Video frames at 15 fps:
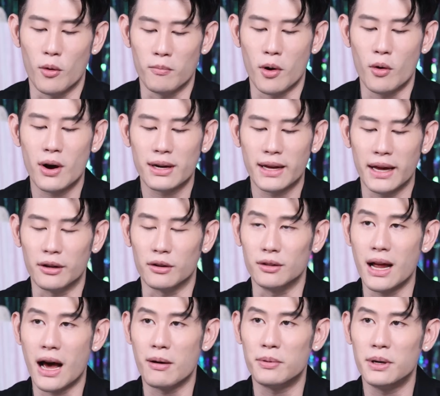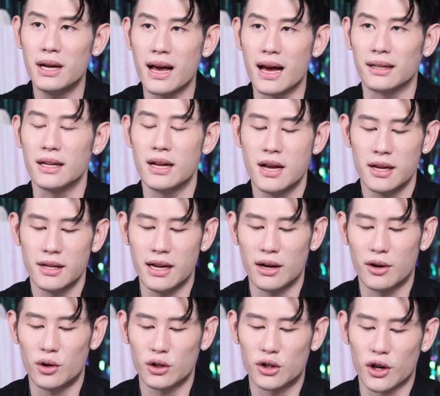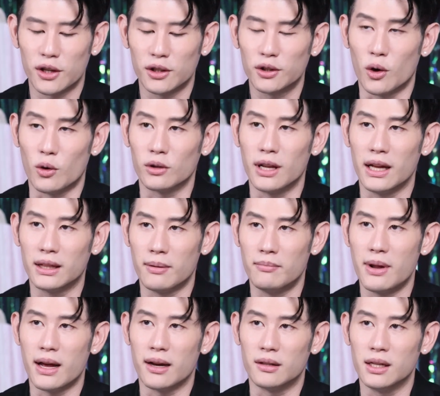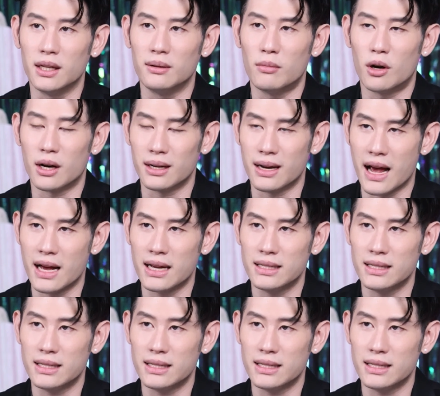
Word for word: ผมเพราะว่าเกณฑ์ของดาวพฤหัสยังโคจรตกในตำแหน่งเรือนมรณะ